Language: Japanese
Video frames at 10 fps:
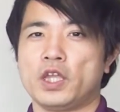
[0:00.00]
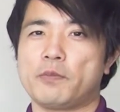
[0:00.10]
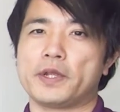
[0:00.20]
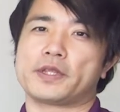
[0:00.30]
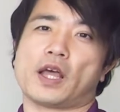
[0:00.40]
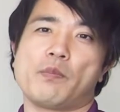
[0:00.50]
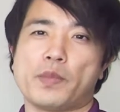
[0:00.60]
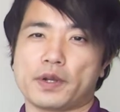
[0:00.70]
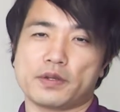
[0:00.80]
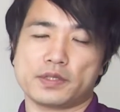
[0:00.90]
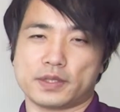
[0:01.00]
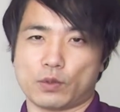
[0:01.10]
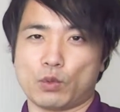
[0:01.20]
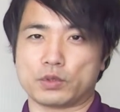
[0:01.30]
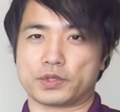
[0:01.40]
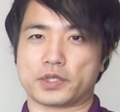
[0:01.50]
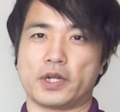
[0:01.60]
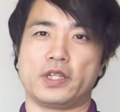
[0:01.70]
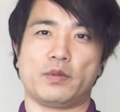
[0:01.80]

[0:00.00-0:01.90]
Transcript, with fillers: やっぱりタンパク質って多く使わ